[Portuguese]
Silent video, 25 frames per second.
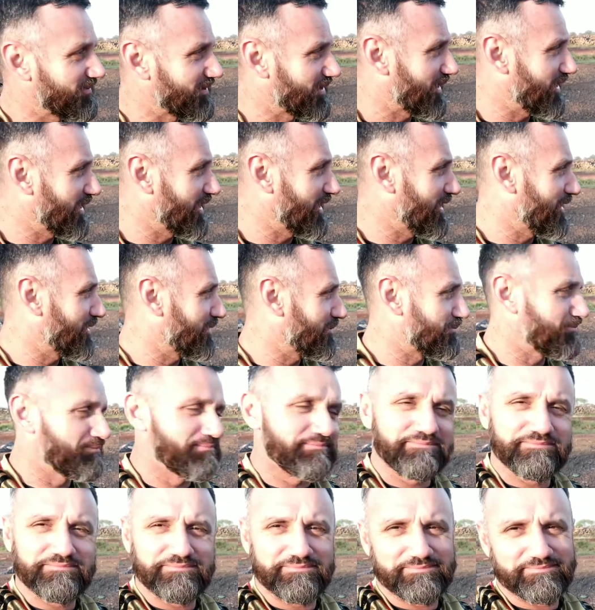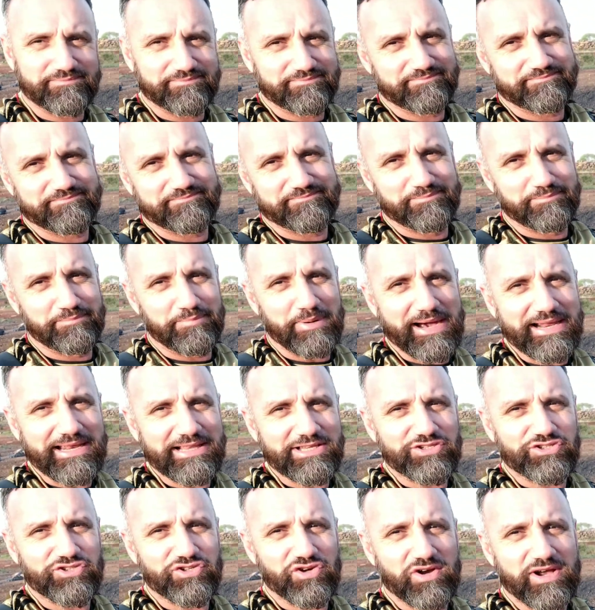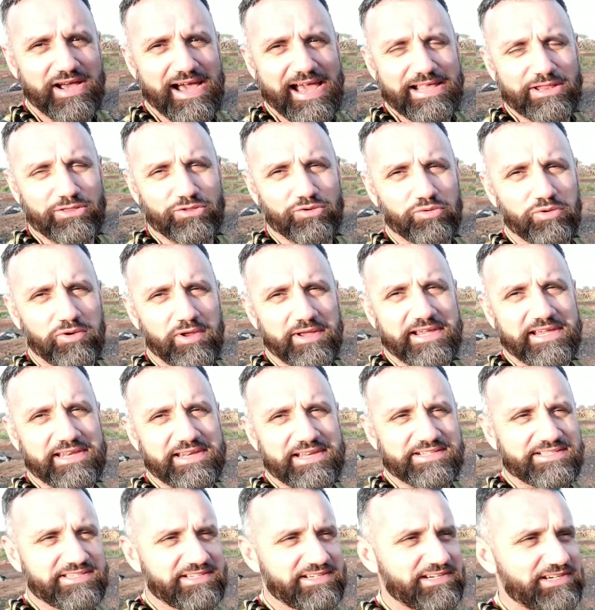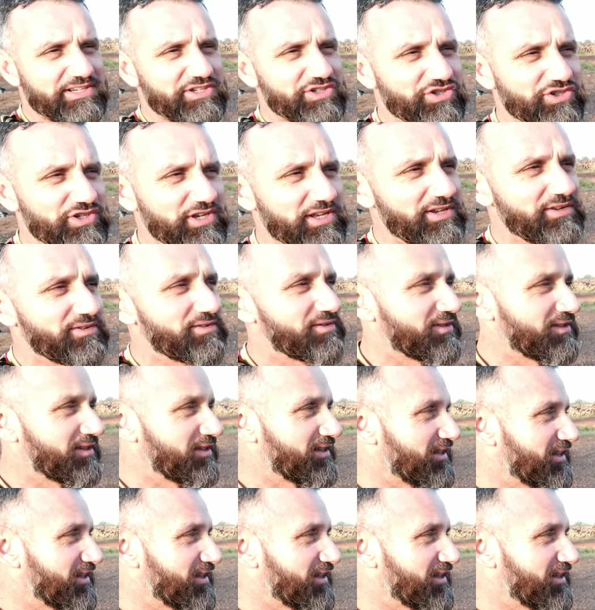E pare de jogar entulho aqui nesse cantinho.